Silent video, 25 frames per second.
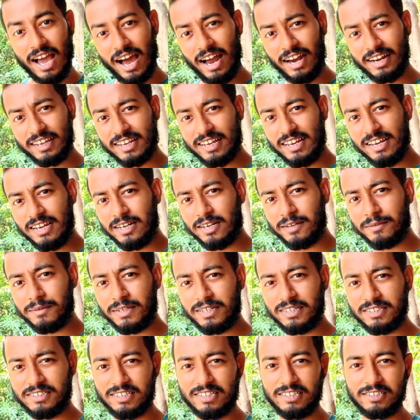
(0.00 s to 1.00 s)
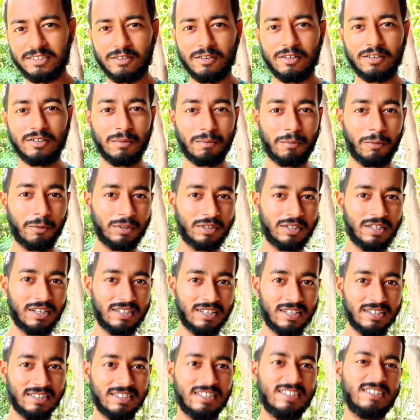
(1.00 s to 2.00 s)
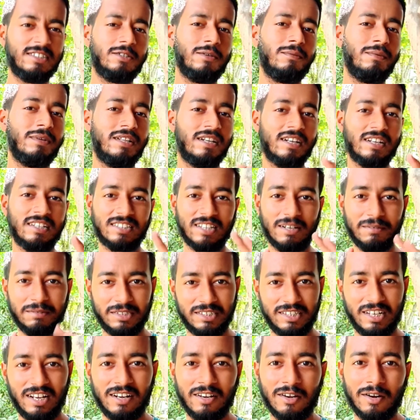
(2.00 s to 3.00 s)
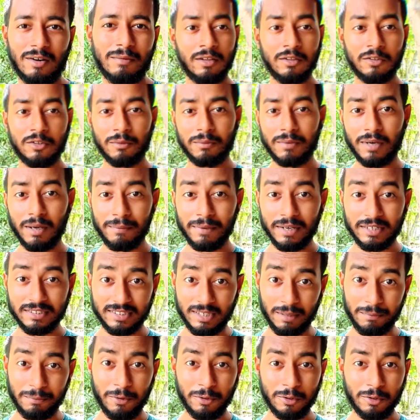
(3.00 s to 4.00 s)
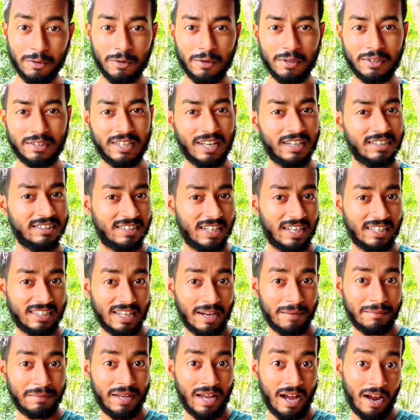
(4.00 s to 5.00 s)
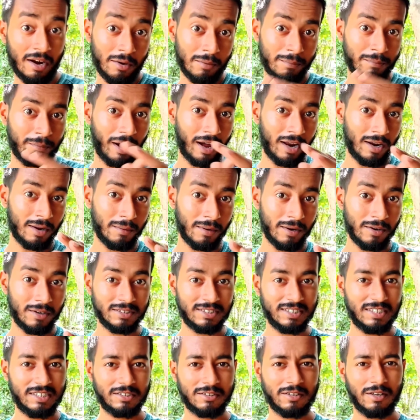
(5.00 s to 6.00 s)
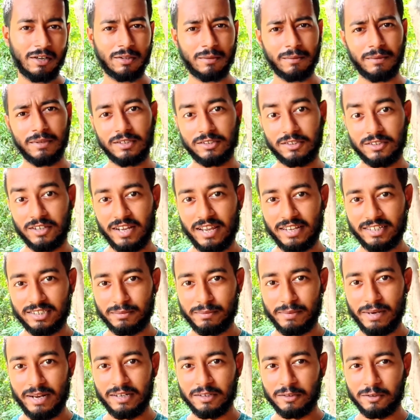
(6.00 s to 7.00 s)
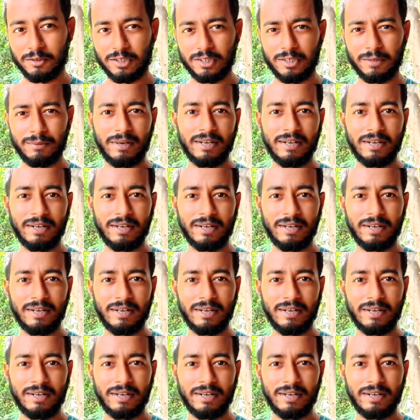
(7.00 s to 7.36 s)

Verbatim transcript: আর ক্রিয়েটিভিটি জিনিসগুলো তো প্রত্যেকটা জিনিস তোমাদের কাছে আমি শেয়ার করবো তোমরা আমাকে সাপোর্ট করো তার যাতে আমি আরও ভালো ভালো জিনিসগুলো তোমাদের সঙ্গে এক্সপ্লেন করতে